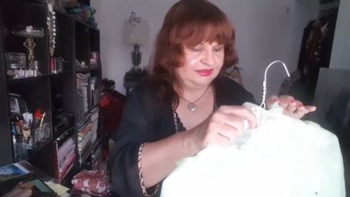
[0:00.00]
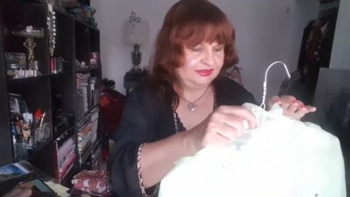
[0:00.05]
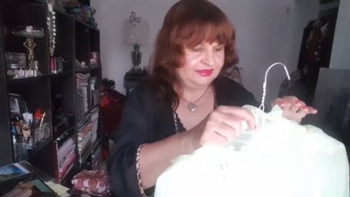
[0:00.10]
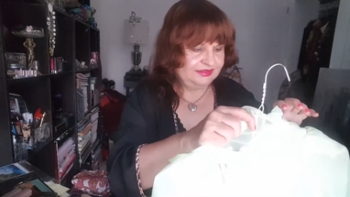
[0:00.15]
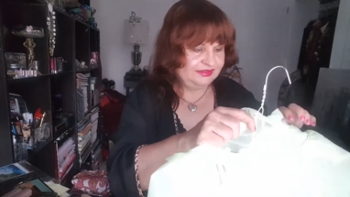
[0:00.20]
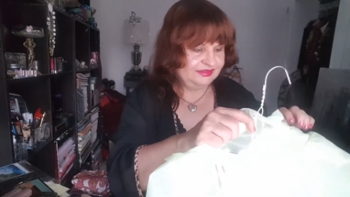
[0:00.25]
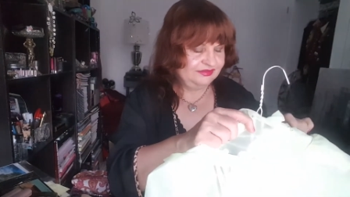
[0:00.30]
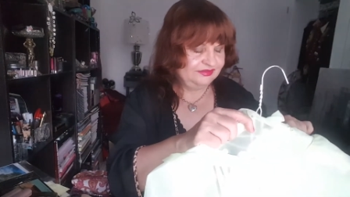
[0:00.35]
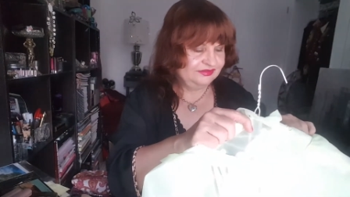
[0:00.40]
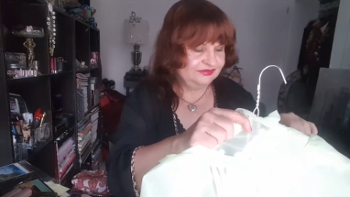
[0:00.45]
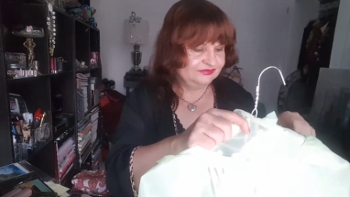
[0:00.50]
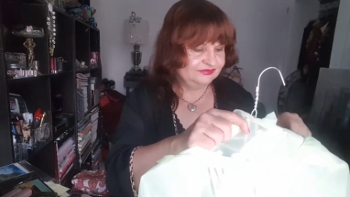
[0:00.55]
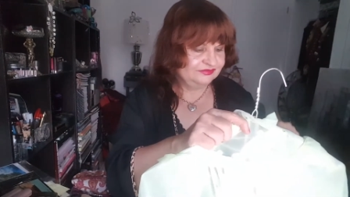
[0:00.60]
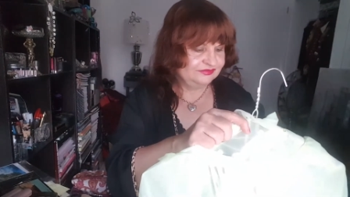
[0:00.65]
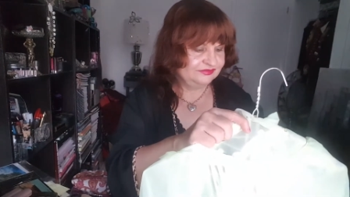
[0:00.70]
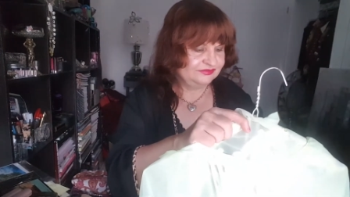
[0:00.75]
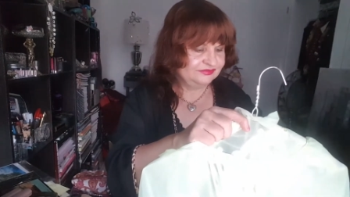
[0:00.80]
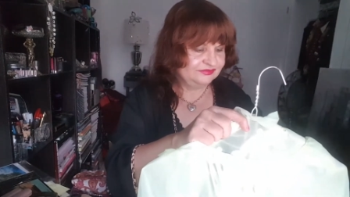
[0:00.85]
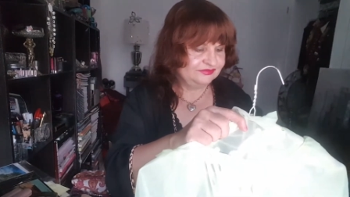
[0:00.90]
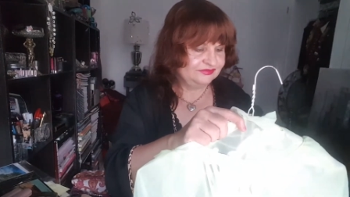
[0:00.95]
И
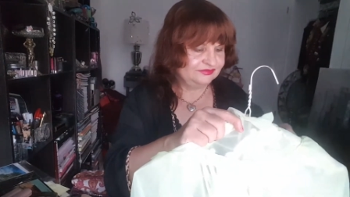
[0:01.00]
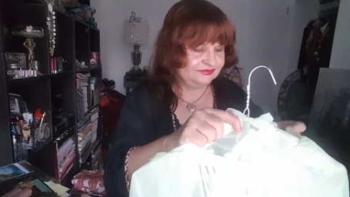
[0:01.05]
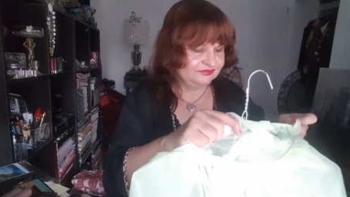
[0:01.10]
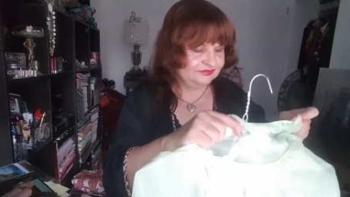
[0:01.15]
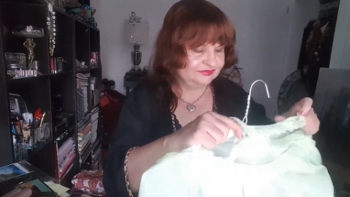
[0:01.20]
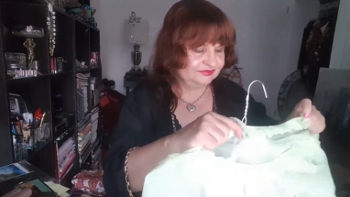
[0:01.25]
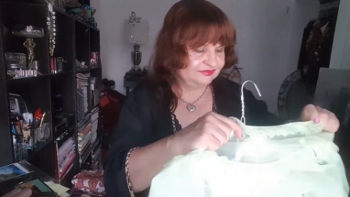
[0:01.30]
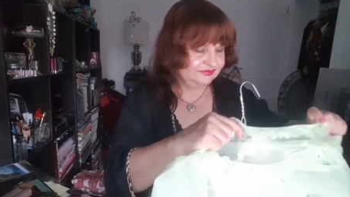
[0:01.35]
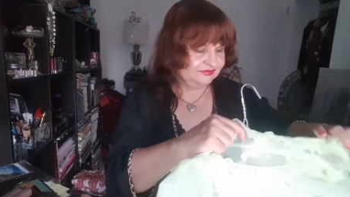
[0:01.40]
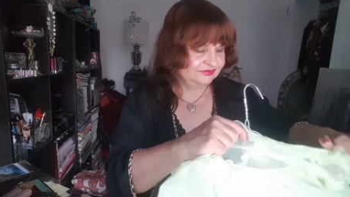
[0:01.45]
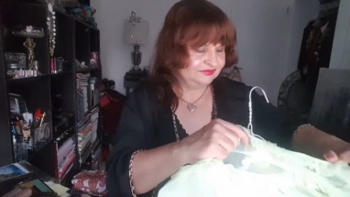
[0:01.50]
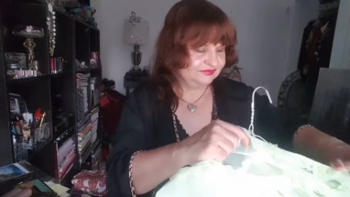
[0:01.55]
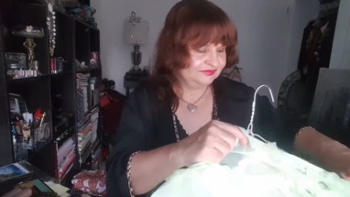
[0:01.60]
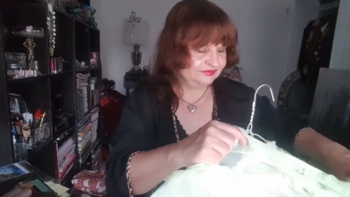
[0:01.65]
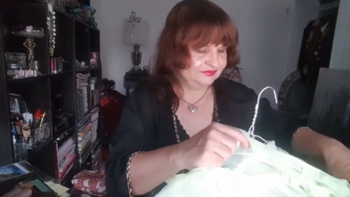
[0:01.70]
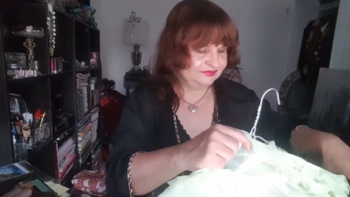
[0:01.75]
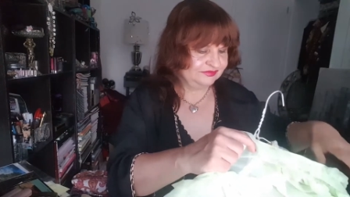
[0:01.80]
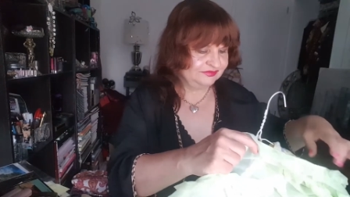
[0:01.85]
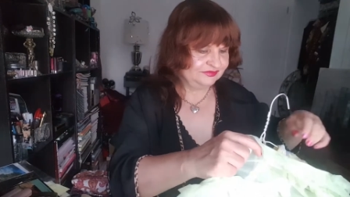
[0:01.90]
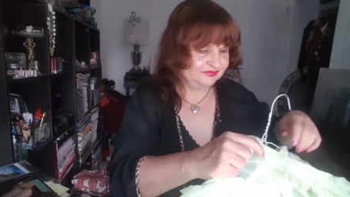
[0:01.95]

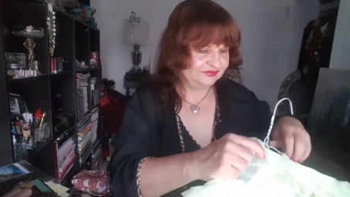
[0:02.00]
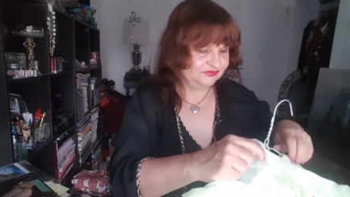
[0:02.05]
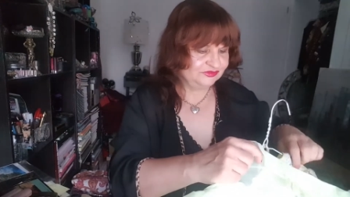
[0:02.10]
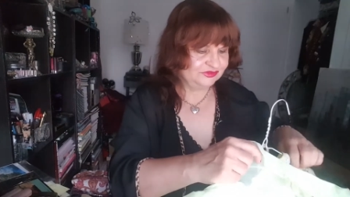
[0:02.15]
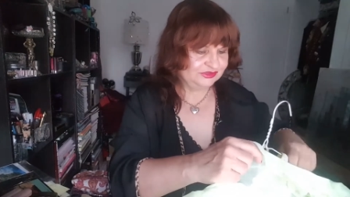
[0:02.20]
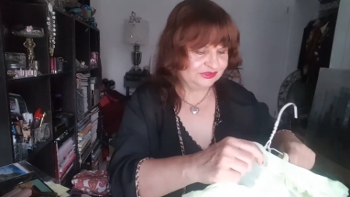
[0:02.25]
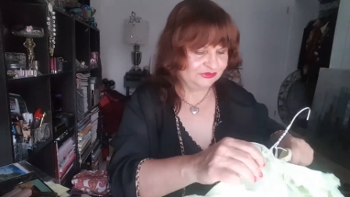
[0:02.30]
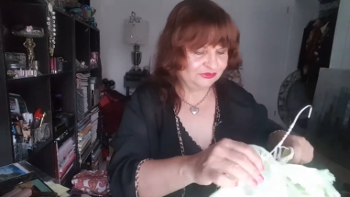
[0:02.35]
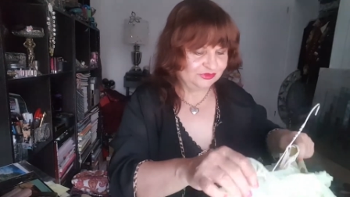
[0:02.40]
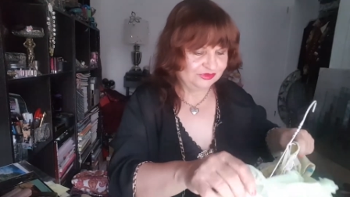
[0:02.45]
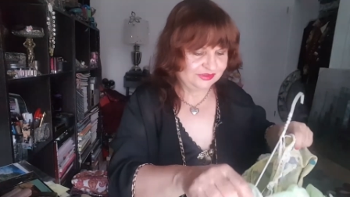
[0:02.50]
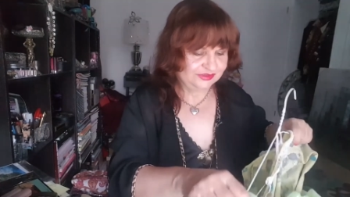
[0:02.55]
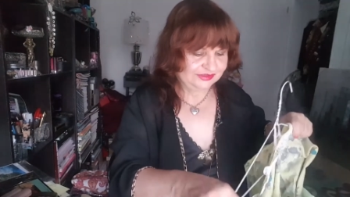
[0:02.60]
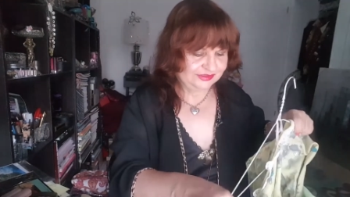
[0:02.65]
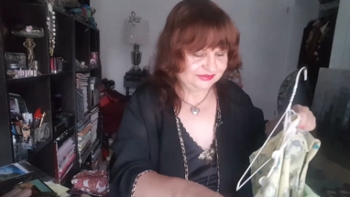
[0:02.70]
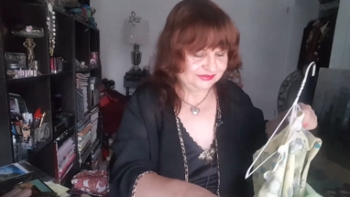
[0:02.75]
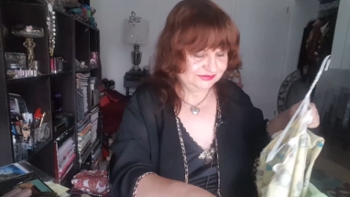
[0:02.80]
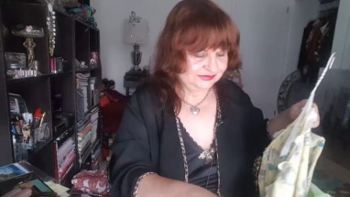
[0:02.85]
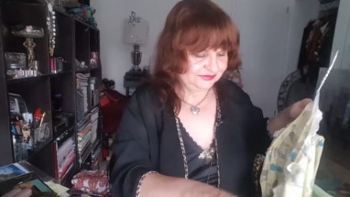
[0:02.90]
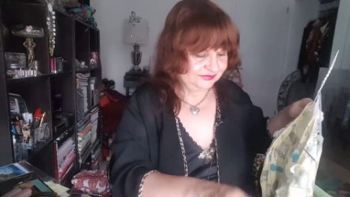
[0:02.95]
вот такой
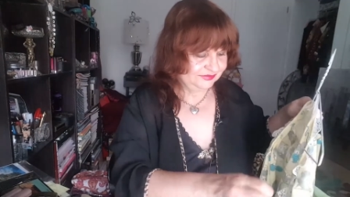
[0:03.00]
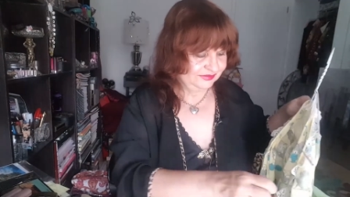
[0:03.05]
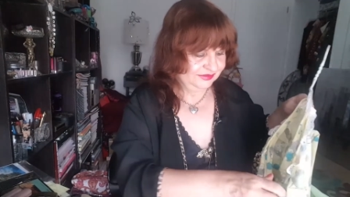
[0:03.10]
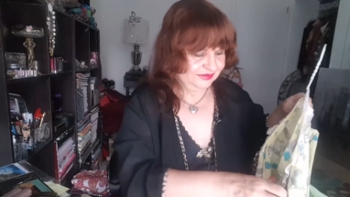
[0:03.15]
халатик,